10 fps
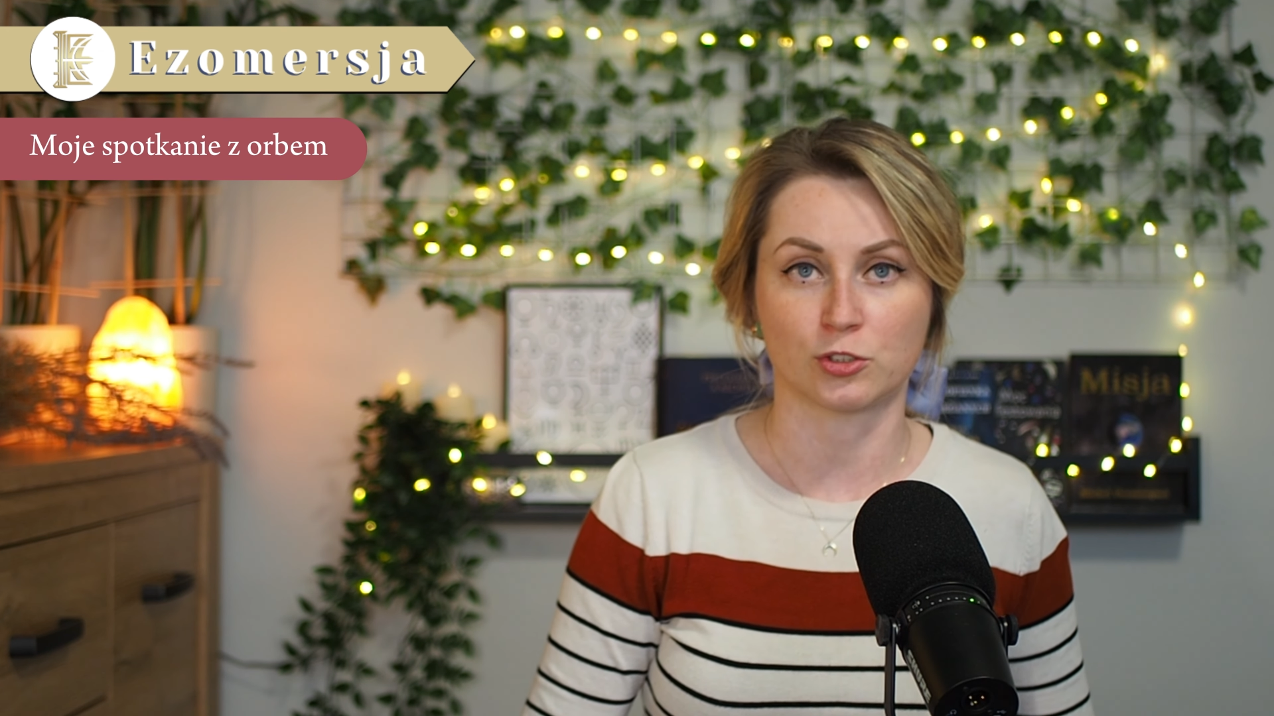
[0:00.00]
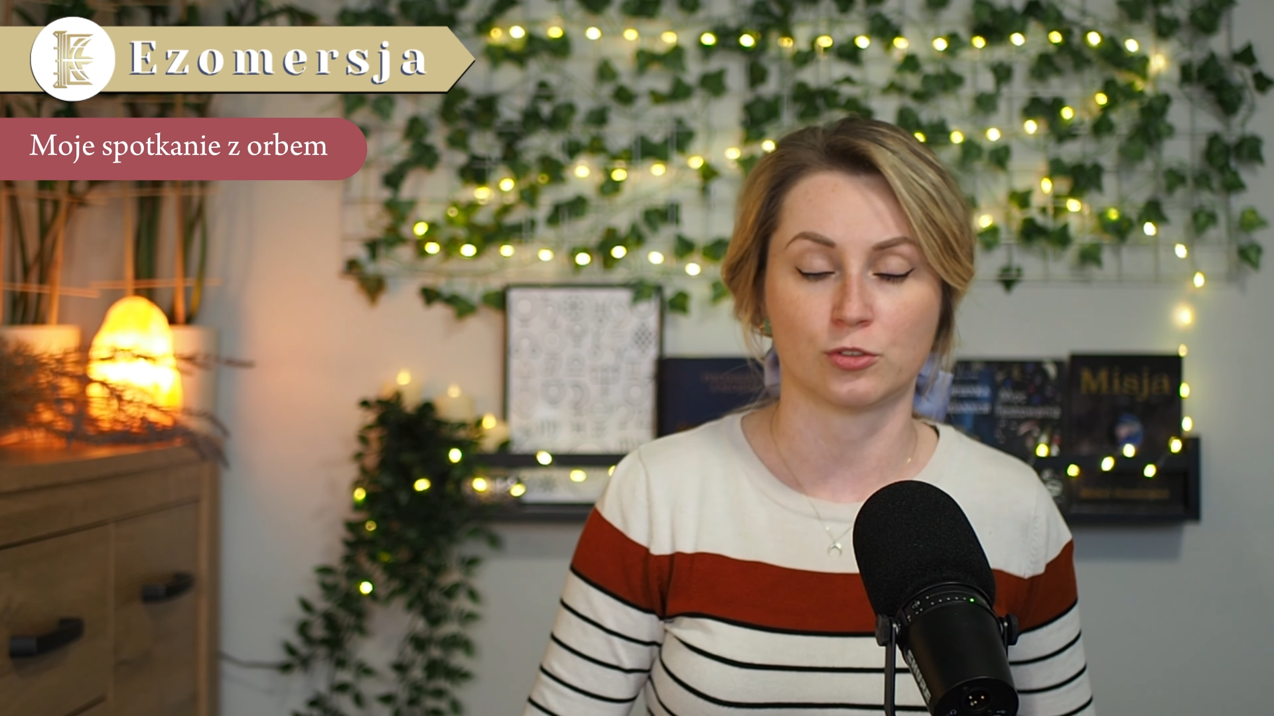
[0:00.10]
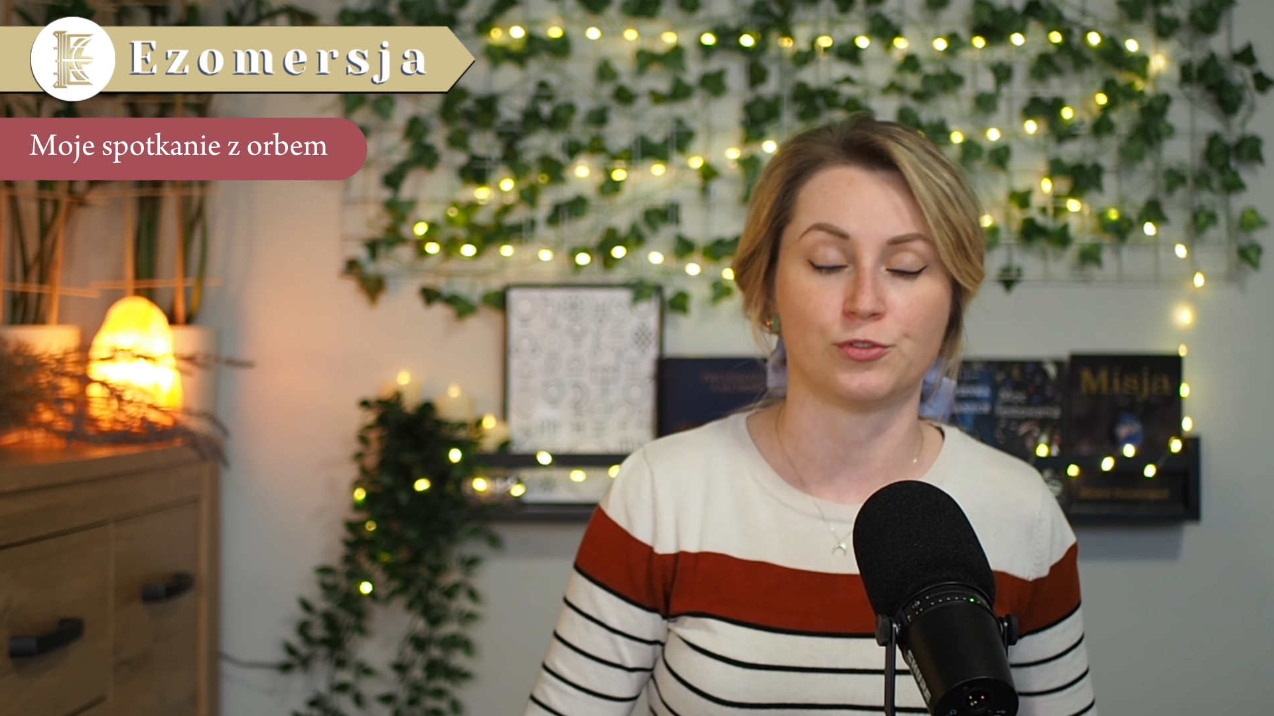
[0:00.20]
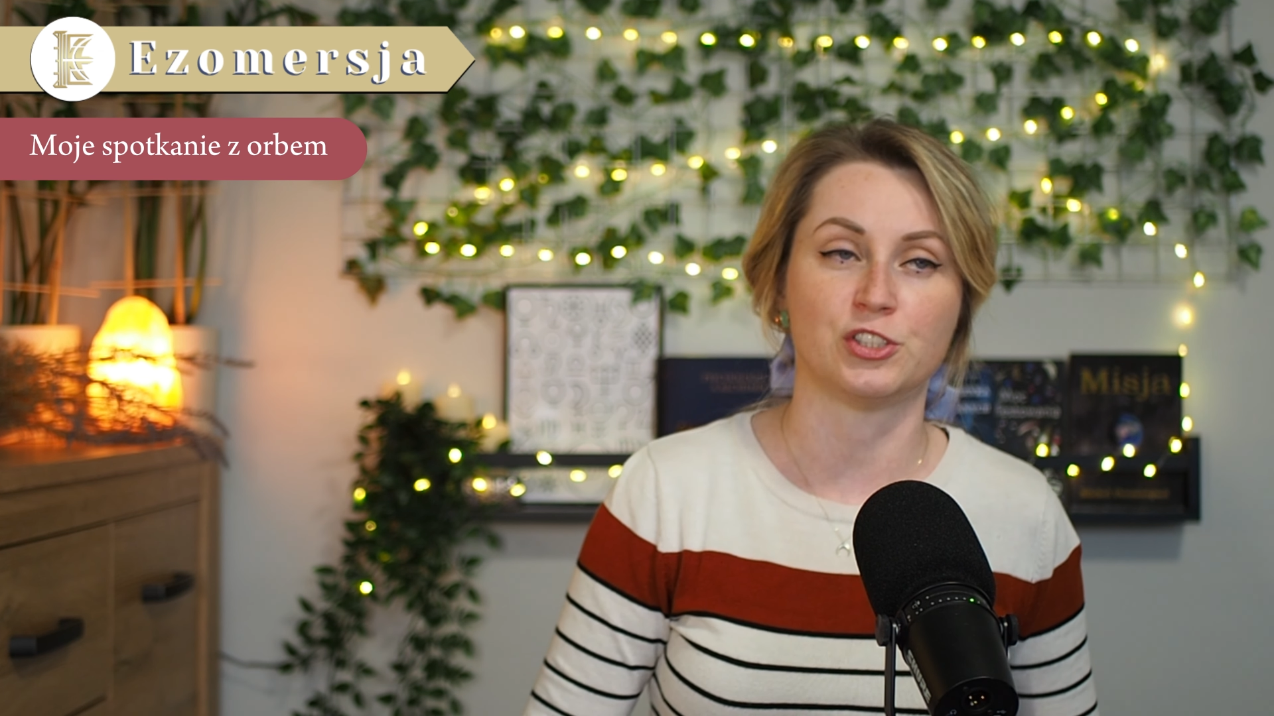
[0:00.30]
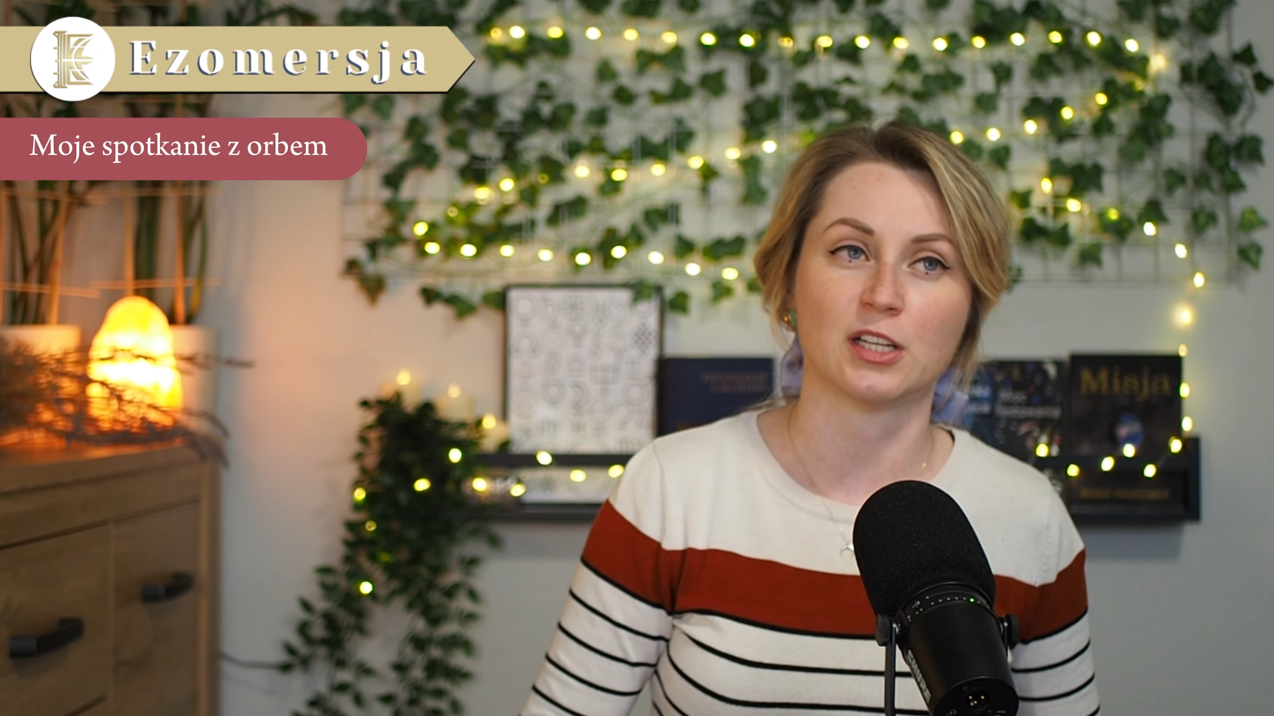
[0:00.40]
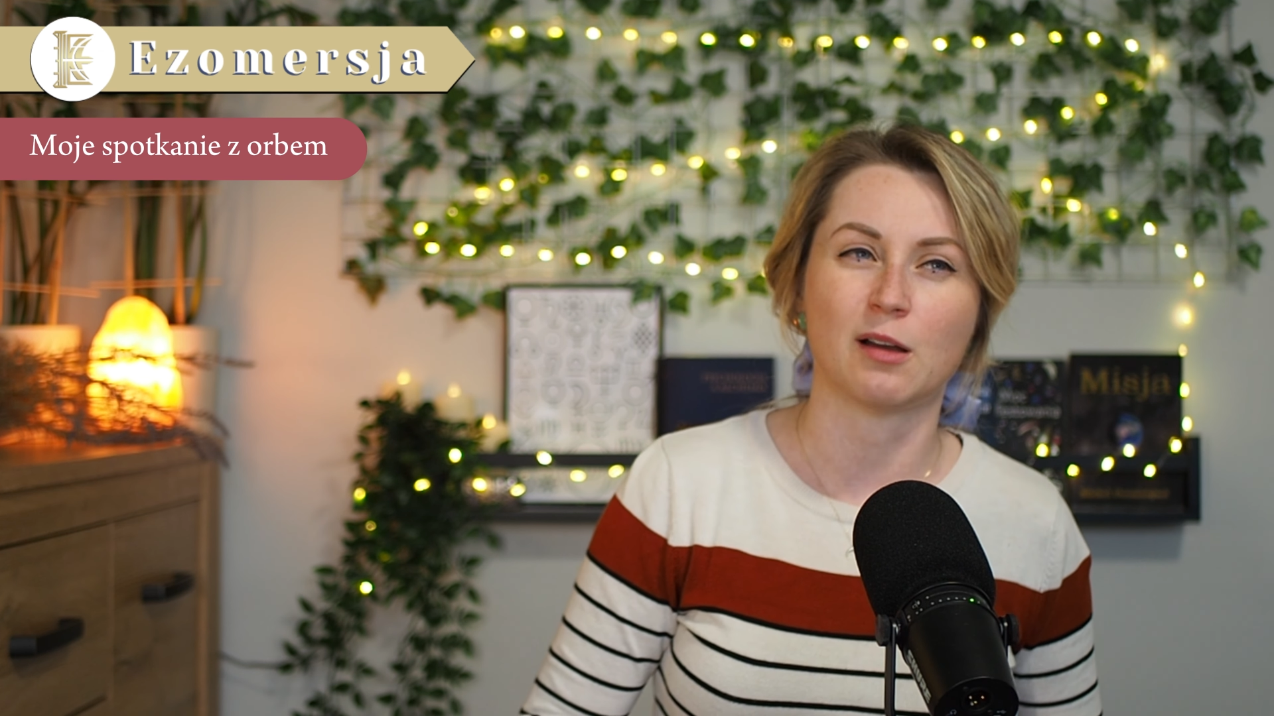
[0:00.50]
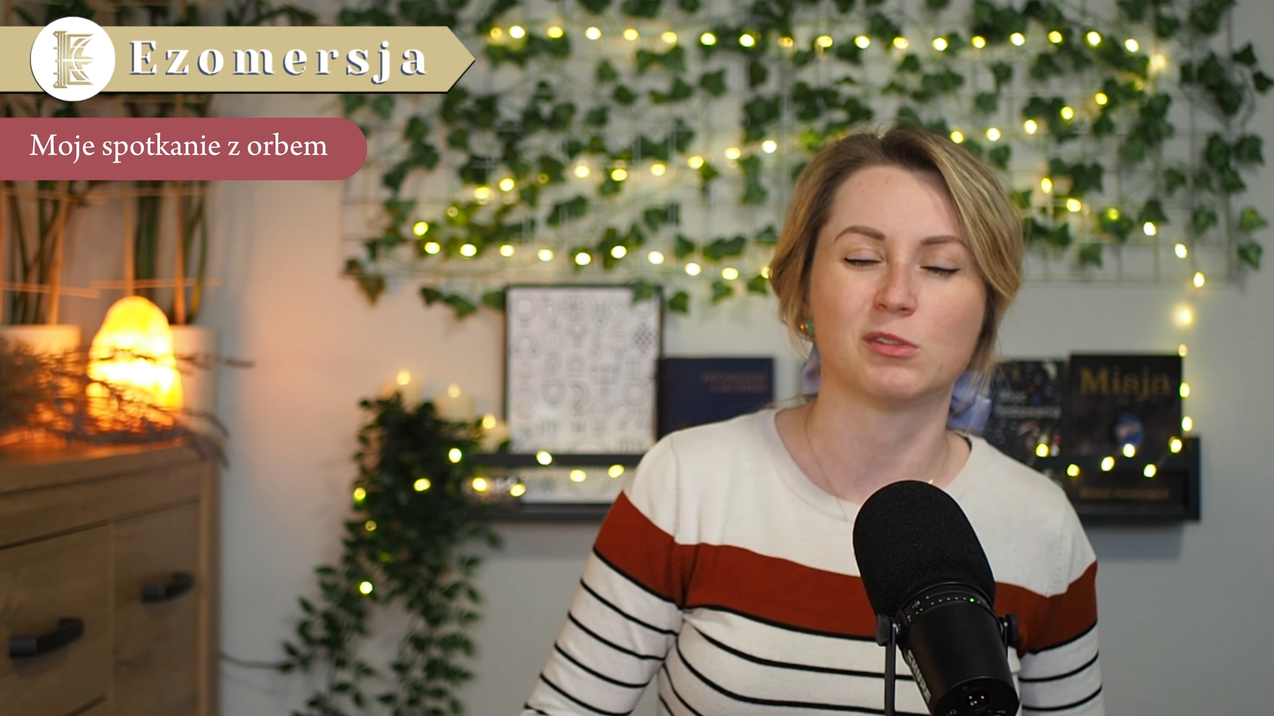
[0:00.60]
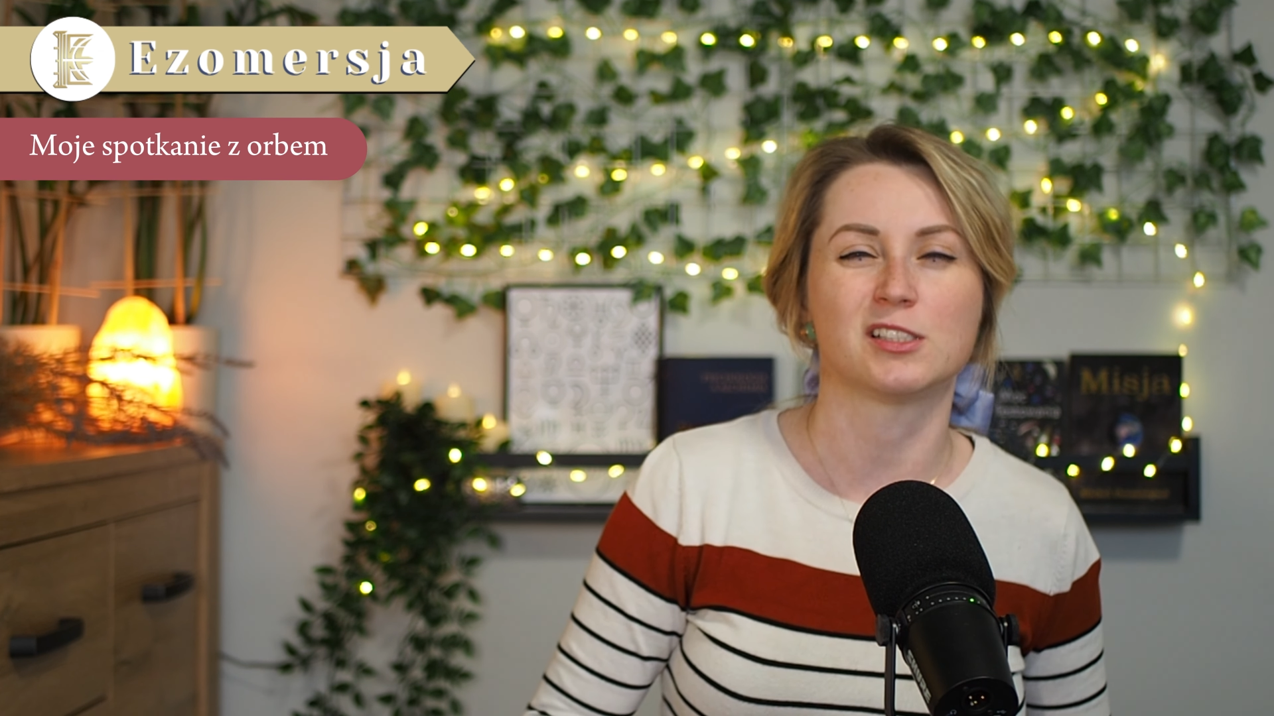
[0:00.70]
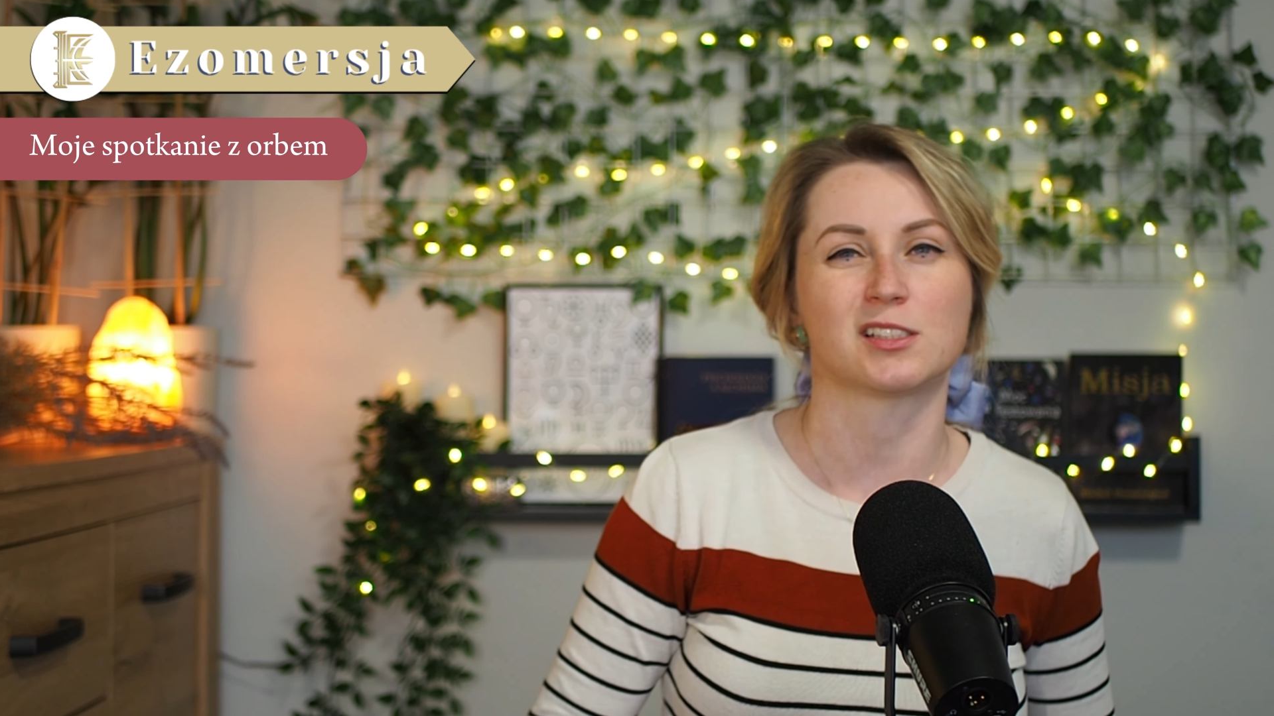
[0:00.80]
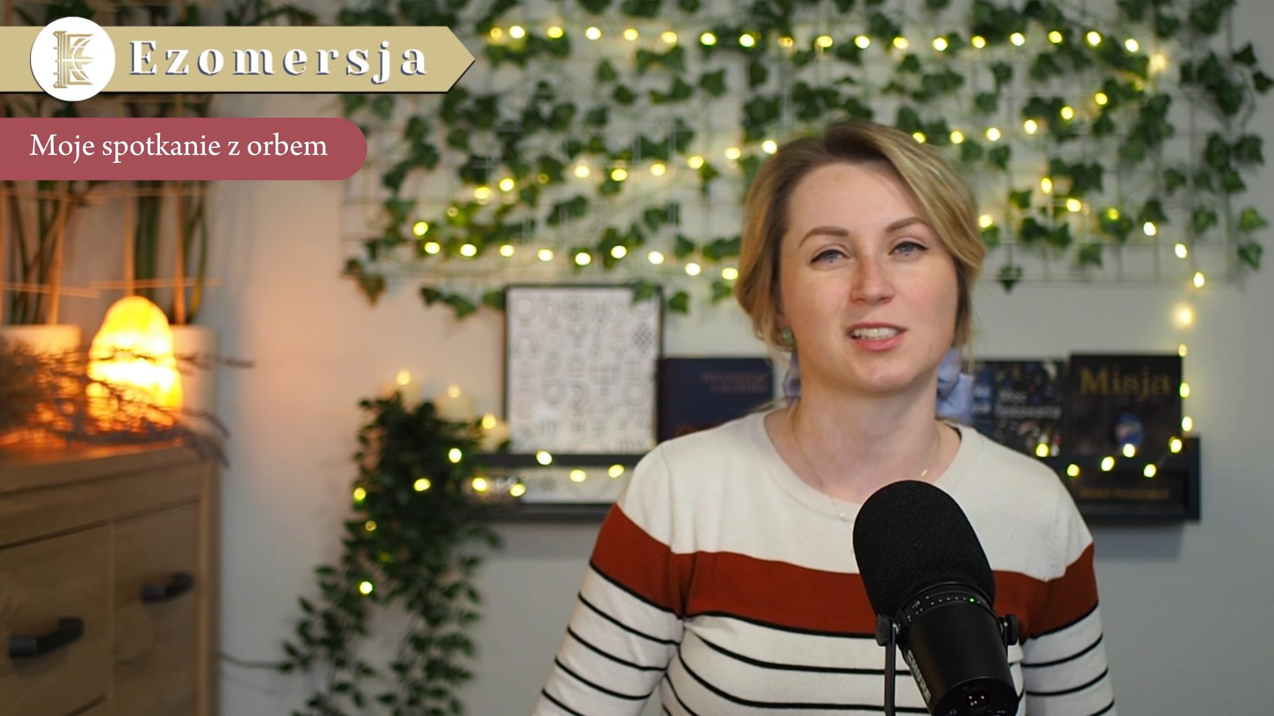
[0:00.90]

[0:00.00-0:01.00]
że to widziałam i się